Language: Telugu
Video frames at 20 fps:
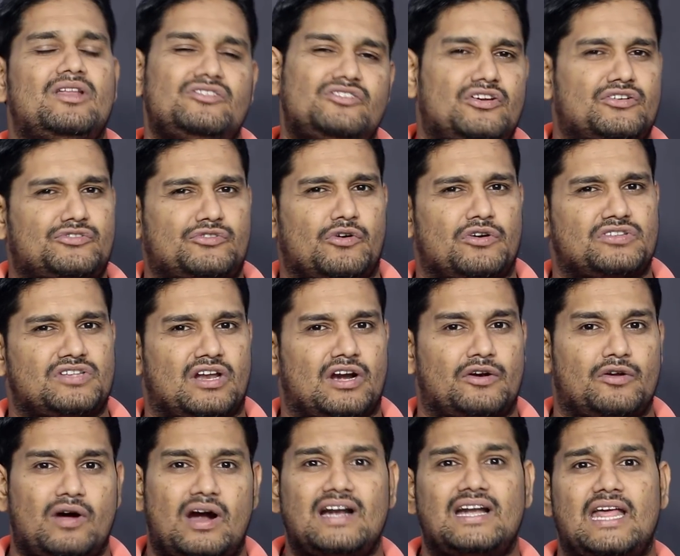మీరు చేసుకోవచ్చు
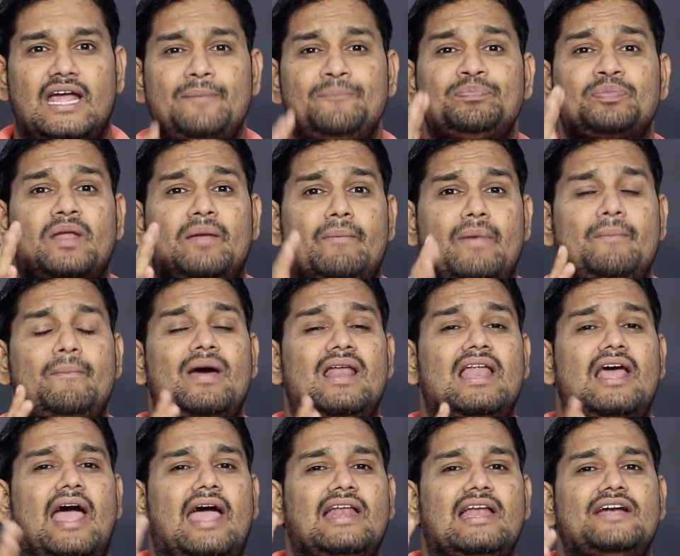అన్నట్టు అంటే
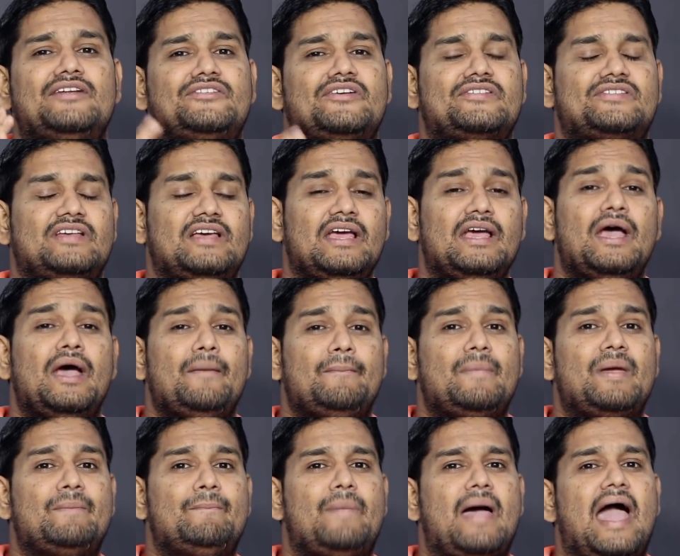మిమ్మల్ని హైలైట్ చేసి
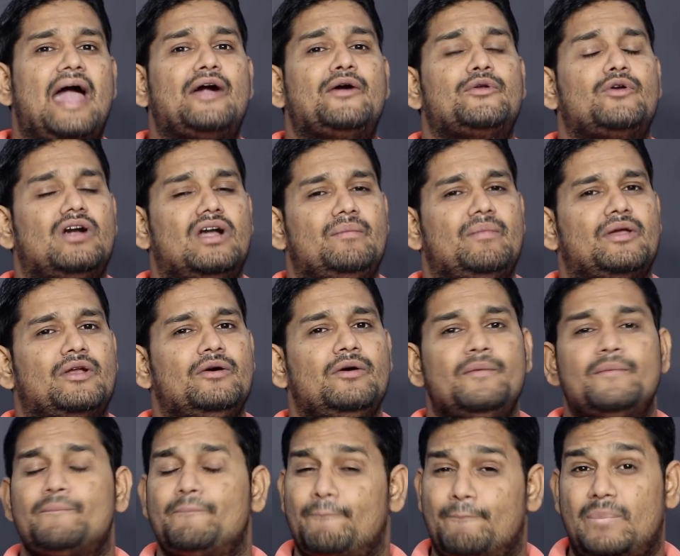మీ బ్యాక్గ్రౌండ్ మీరు
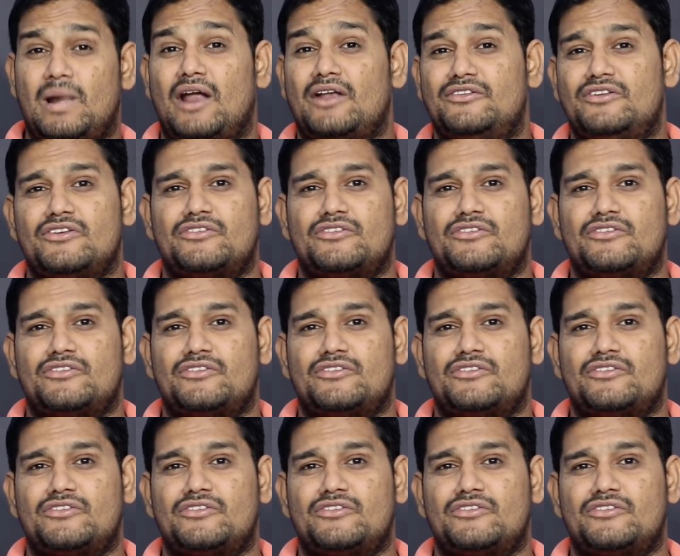బ్లర్